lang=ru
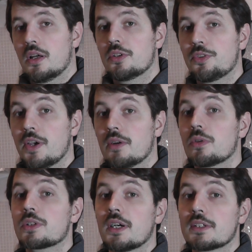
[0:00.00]
Друзья,
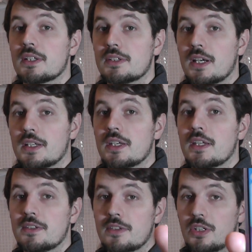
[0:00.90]
вот как-то так, я
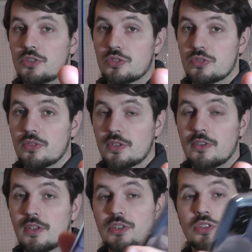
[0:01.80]
не знаю еще, что
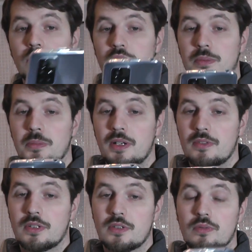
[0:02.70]
сказать, что добавить.